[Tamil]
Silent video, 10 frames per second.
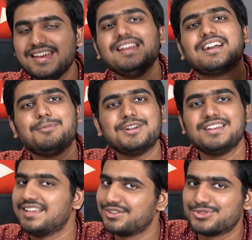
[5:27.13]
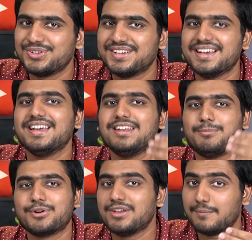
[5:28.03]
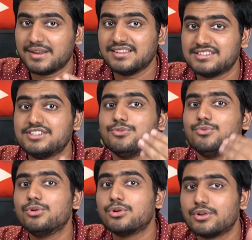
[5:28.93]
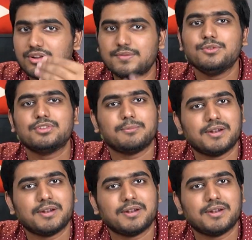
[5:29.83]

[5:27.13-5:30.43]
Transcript: கீழே கமெண்ட்டில் எனக்கு சொல்லுங்கள் இந்த படம் எப்படி இருந்துச்சு உங்களோட ரிவ்யூஸை